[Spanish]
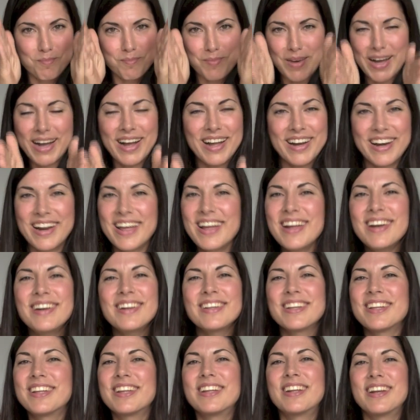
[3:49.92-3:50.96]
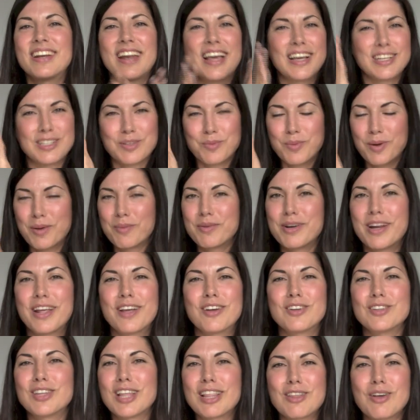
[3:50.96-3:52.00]
va a ganar y la que se puede poner
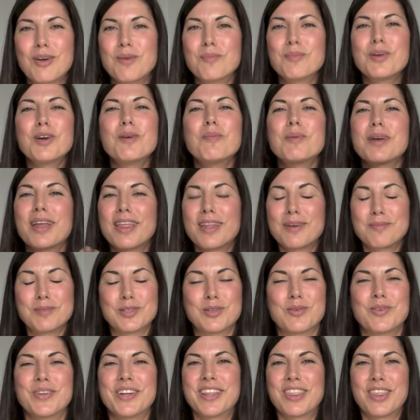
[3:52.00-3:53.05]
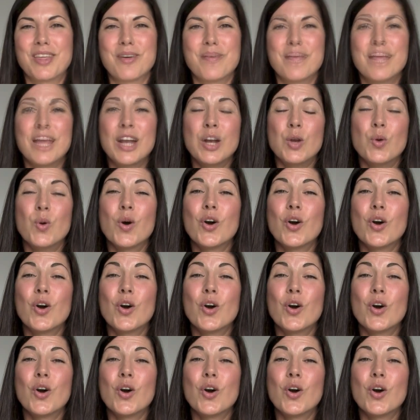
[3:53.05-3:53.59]
en contacto conmigo para darme su dirección, ¿vale?